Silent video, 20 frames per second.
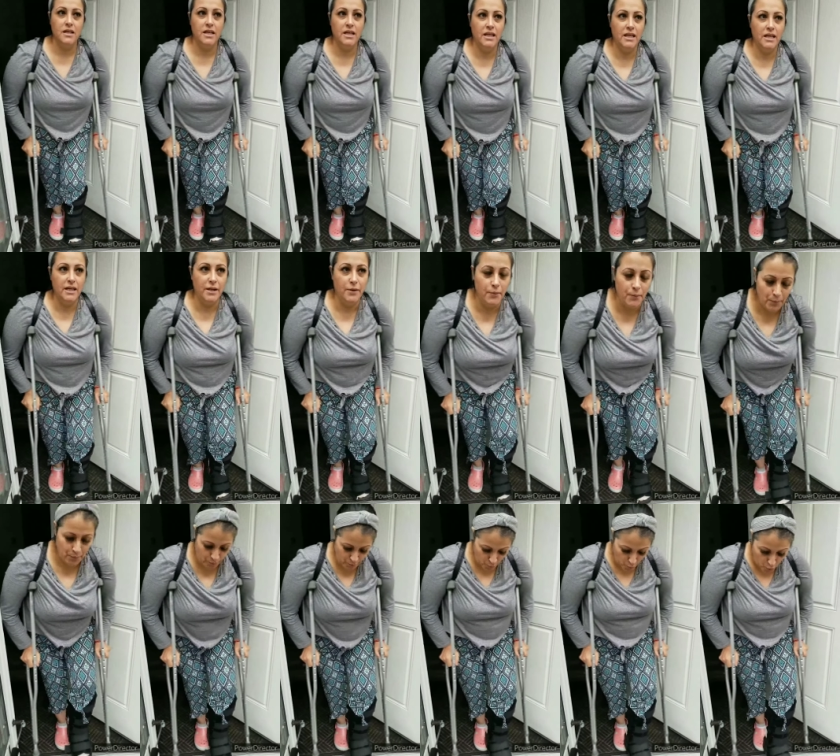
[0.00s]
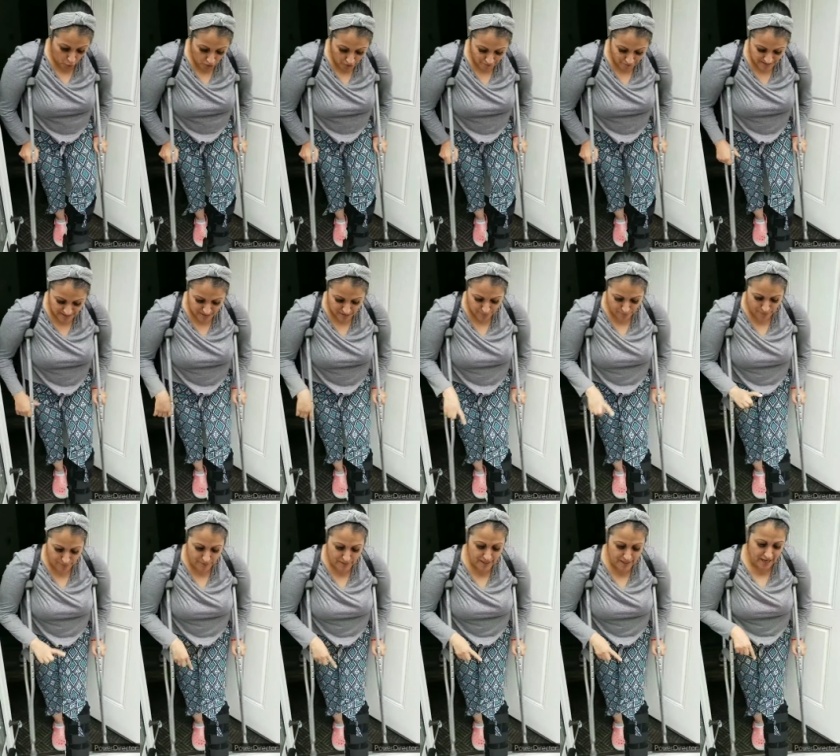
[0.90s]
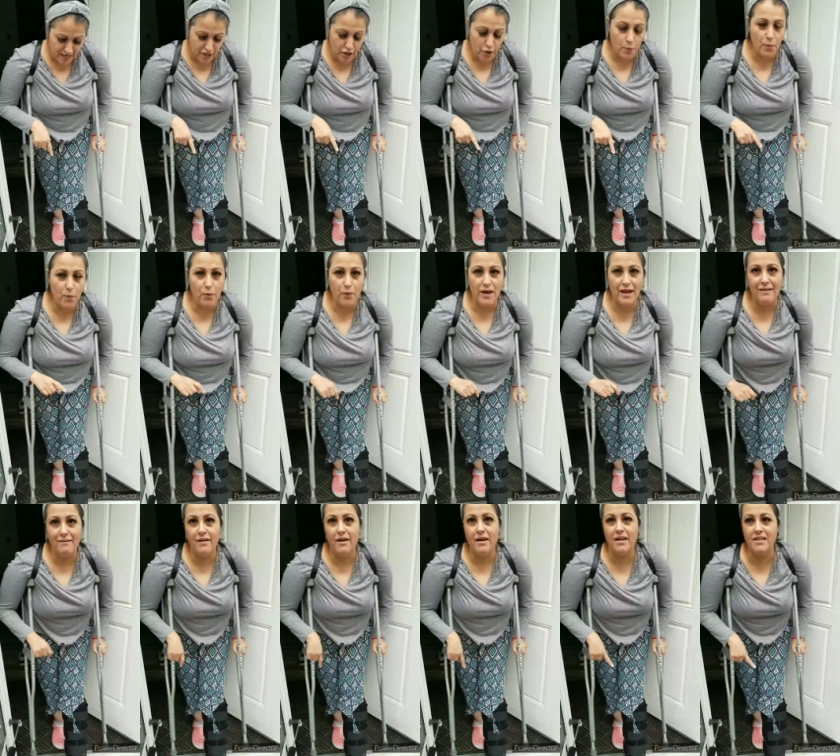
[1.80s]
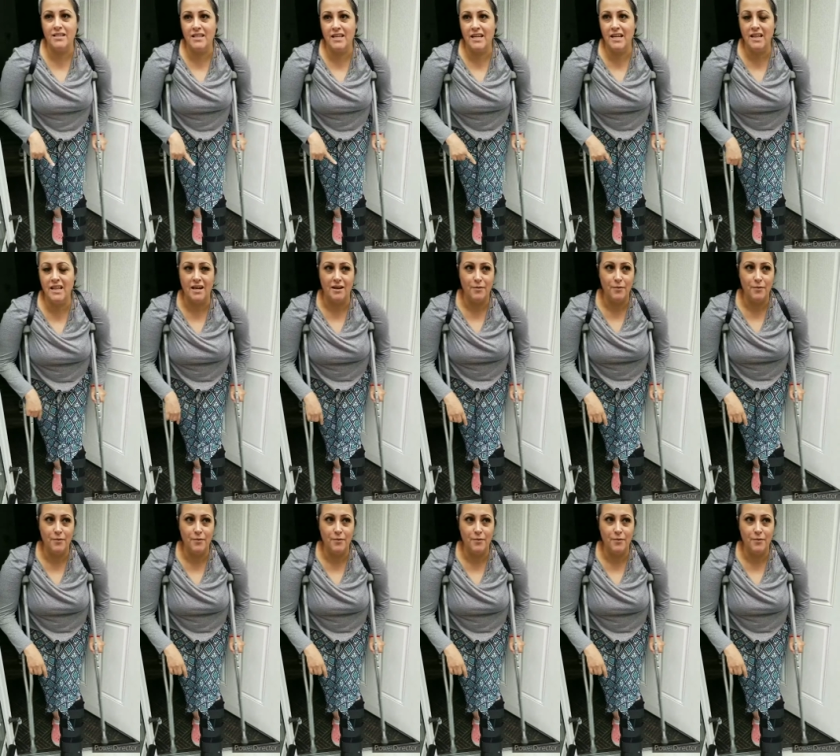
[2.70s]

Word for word: y hoy va a ser el primer día que yo me voy a ver esta herida